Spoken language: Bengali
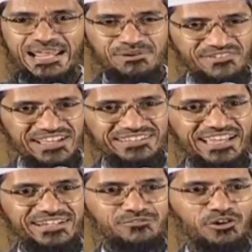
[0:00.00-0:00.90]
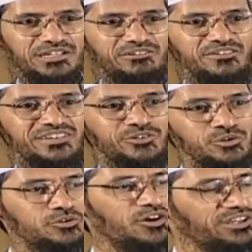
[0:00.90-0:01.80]
আমি জানি আমরা যা কিছু করছি
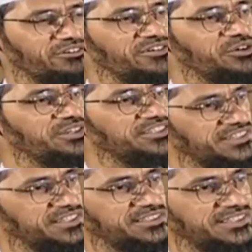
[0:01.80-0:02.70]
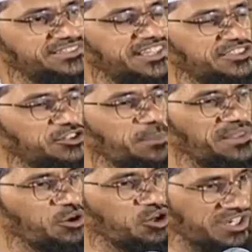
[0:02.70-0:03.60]
আমাদের এই কাজগুলো মহাসাগরে এক বিন্দু
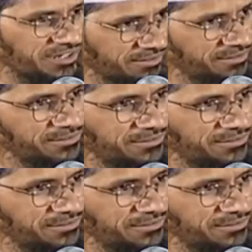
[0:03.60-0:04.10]
পানির সমান